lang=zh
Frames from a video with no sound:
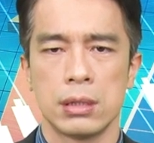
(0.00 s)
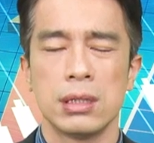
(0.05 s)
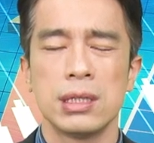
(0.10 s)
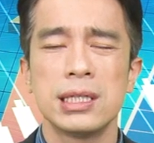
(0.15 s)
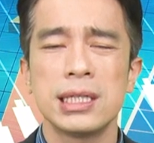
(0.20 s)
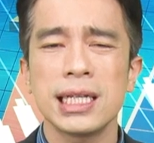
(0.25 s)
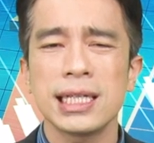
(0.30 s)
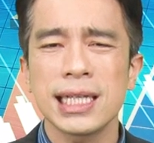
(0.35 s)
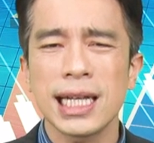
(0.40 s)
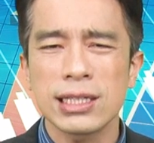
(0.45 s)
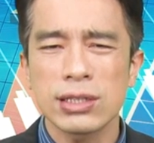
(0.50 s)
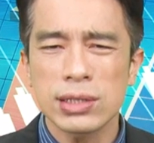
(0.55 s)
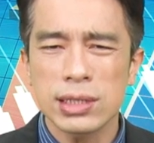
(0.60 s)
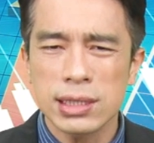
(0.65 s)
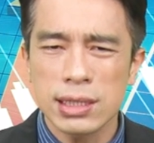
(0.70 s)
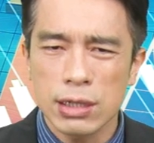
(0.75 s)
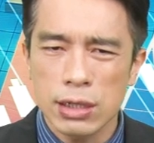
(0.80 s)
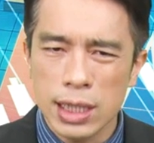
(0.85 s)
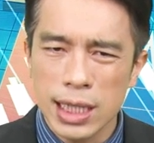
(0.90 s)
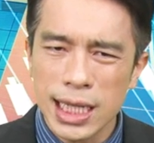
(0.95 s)
现在就
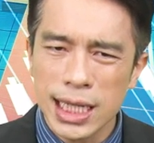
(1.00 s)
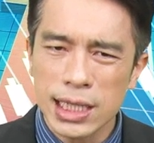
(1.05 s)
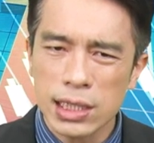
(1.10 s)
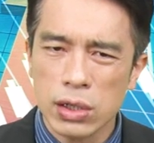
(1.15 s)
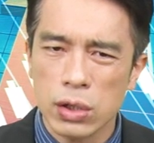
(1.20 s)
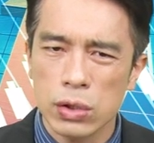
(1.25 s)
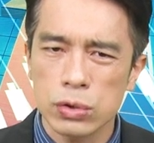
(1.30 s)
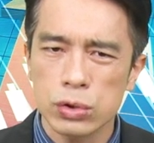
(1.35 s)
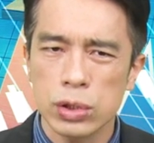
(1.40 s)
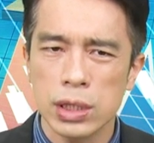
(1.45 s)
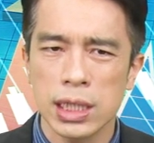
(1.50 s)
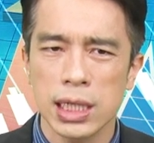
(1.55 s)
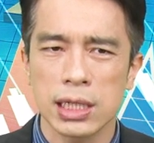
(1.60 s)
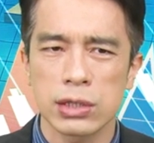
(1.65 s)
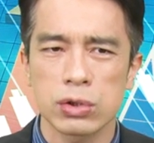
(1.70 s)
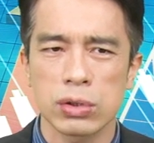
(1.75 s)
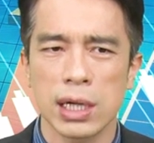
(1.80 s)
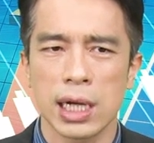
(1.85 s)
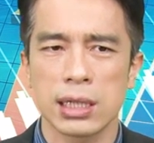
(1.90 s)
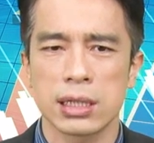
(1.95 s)
是利空淬炼
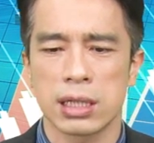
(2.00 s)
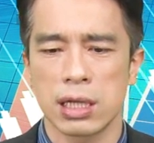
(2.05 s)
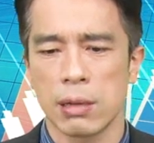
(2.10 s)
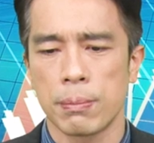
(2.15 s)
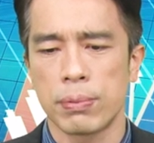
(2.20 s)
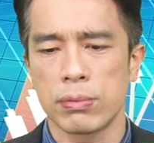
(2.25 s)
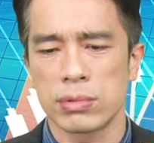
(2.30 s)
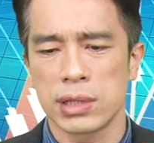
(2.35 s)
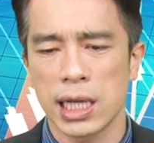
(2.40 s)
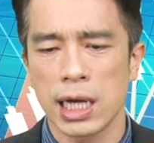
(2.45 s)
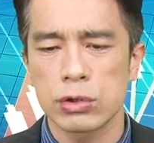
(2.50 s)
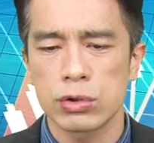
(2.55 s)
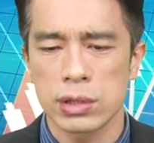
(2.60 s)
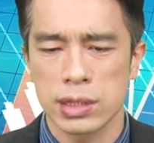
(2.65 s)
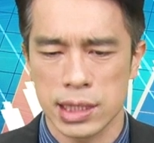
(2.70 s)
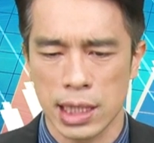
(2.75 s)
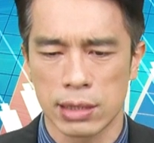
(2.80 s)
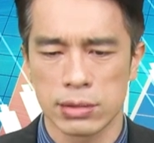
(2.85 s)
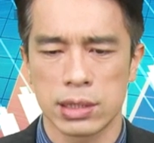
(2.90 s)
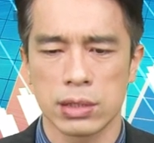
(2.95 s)
出来的底部，你要去
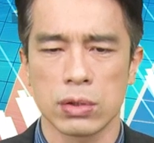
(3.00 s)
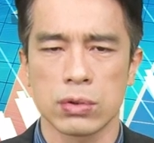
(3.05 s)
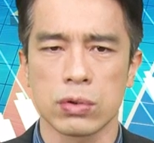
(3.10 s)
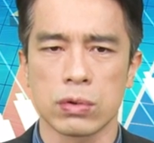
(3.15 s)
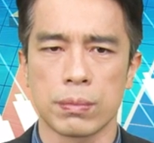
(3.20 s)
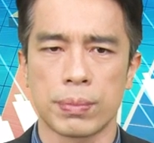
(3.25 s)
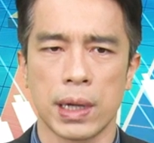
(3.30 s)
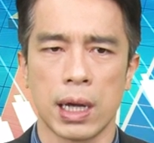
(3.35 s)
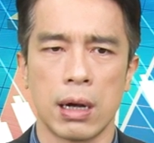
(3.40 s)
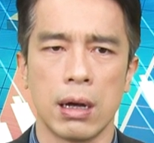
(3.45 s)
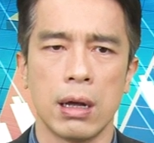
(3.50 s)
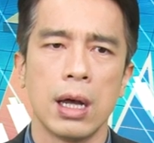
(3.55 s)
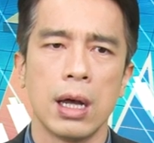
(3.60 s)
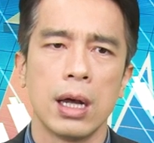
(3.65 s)
找这种股票。